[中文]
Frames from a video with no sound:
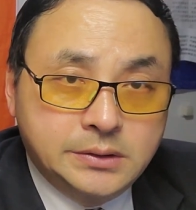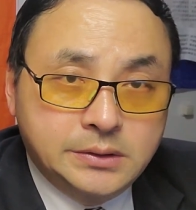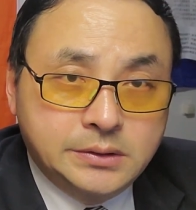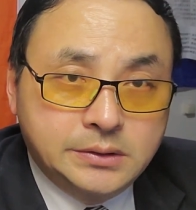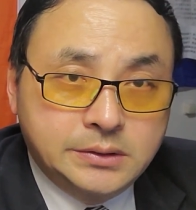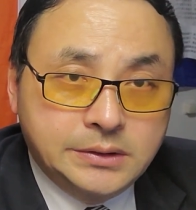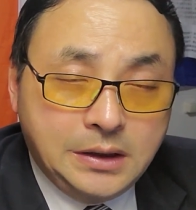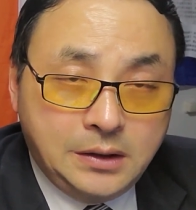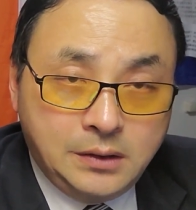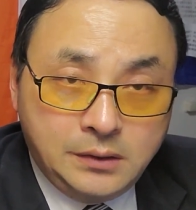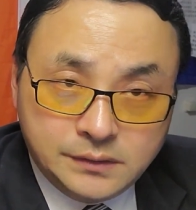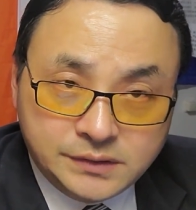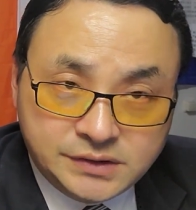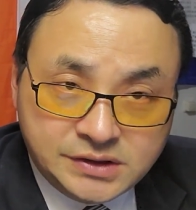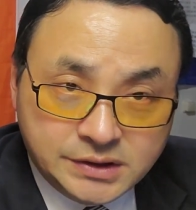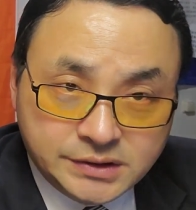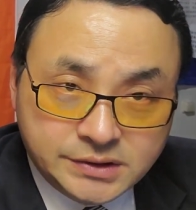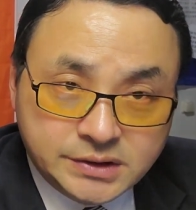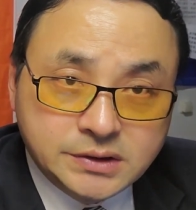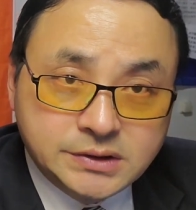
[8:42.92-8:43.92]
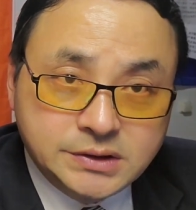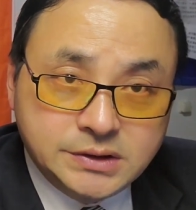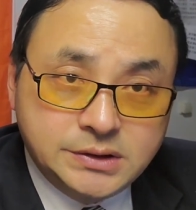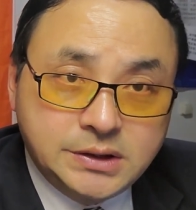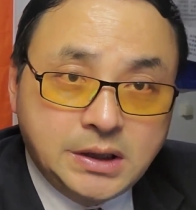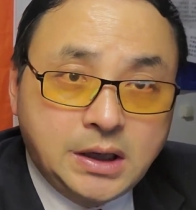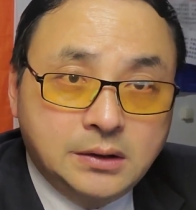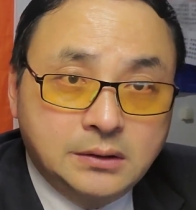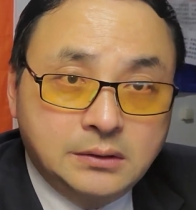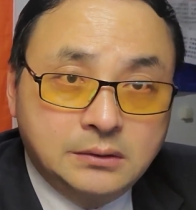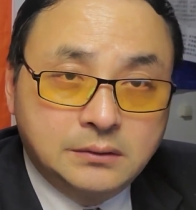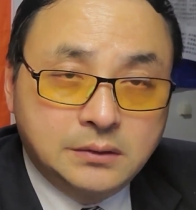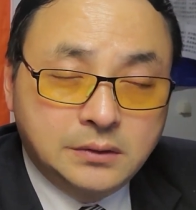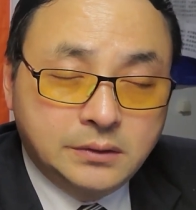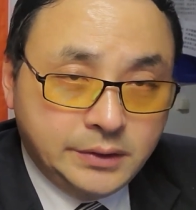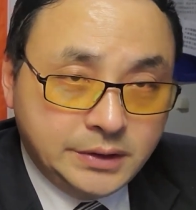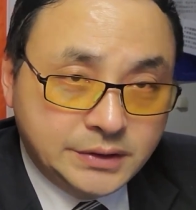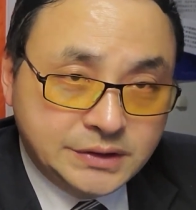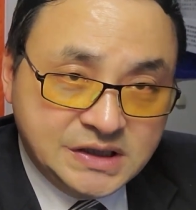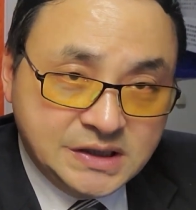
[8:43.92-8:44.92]
然后上绞刑架，我
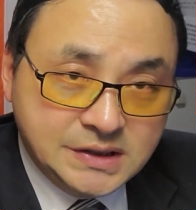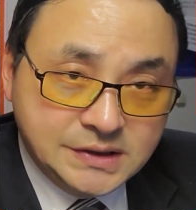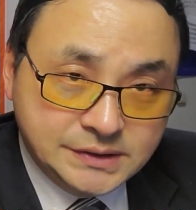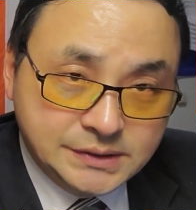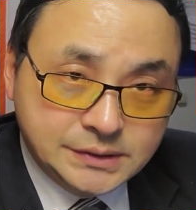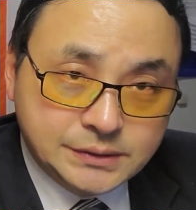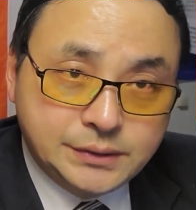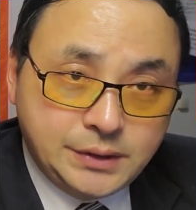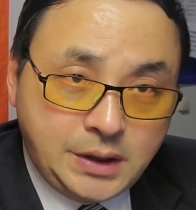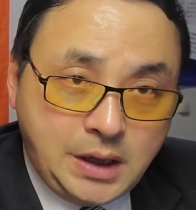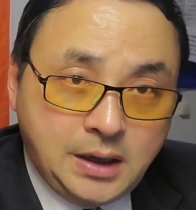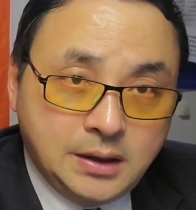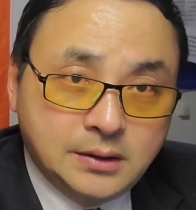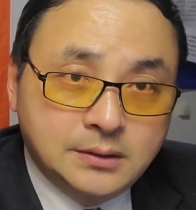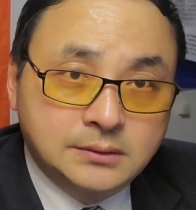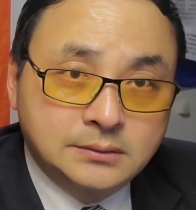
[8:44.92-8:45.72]
会亲自去看。